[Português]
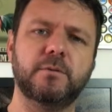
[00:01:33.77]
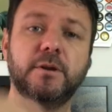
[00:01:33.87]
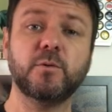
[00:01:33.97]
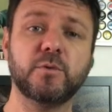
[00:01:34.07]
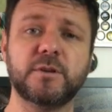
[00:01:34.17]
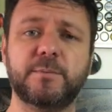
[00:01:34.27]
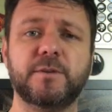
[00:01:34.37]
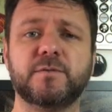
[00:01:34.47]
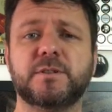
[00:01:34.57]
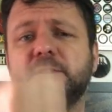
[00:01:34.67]
Então quando termina
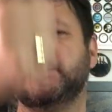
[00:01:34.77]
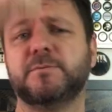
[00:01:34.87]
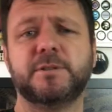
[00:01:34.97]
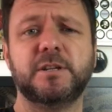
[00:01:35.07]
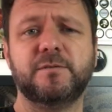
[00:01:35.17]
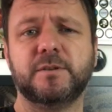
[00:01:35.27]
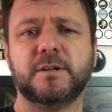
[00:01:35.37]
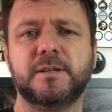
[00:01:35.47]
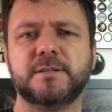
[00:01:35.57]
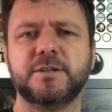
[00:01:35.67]
você simplesmente levanta
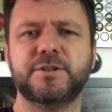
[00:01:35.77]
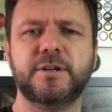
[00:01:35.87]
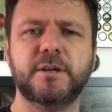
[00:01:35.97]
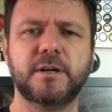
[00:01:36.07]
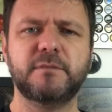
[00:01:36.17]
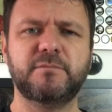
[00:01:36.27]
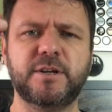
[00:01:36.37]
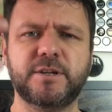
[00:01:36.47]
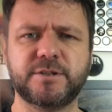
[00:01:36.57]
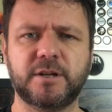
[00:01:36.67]
aquele sachê,
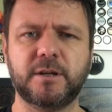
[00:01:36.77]
deixa lá